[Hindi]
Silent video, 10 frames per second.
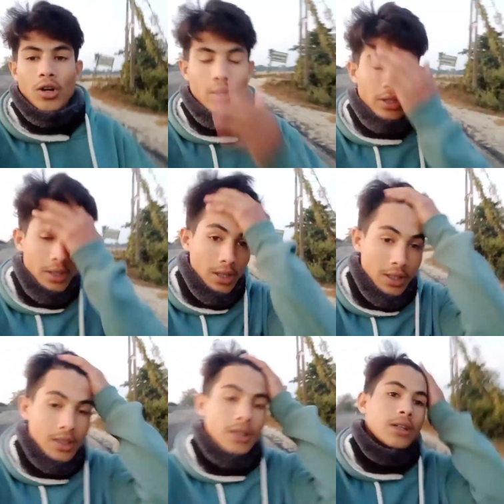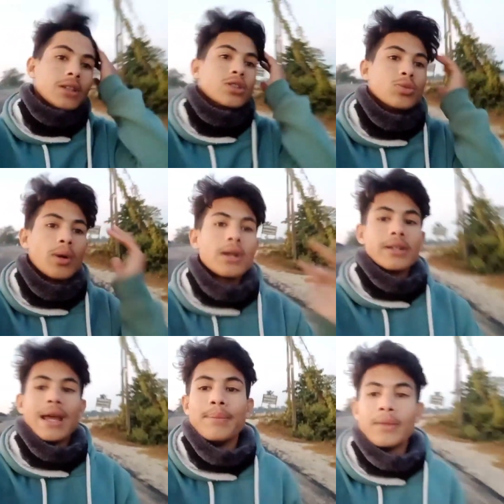और ये सुबह का
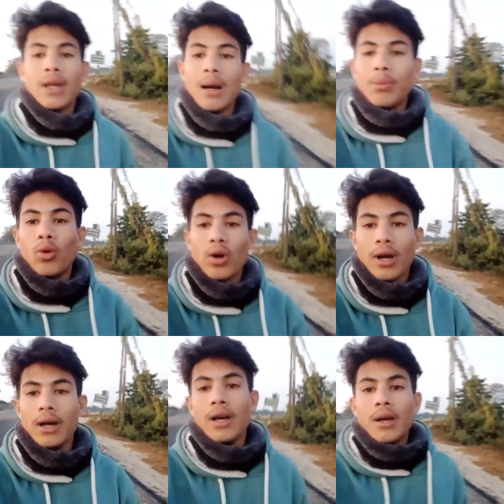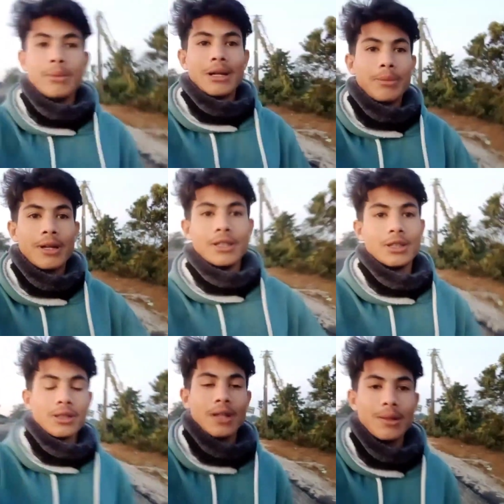टाइम आप लोगों का मेरा
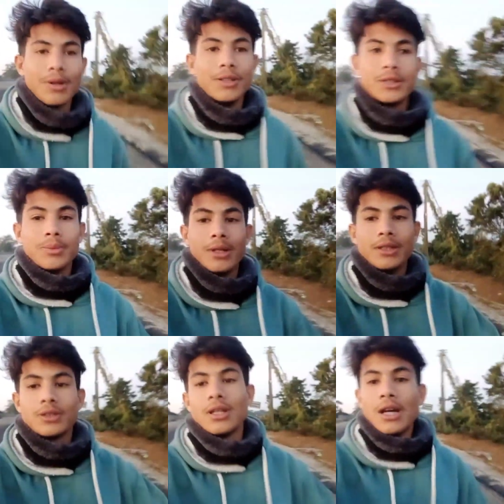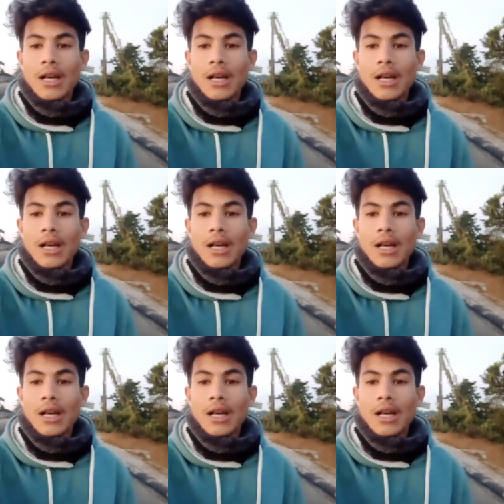ब्रदर्स ग्रैंड फादर्स मदर्स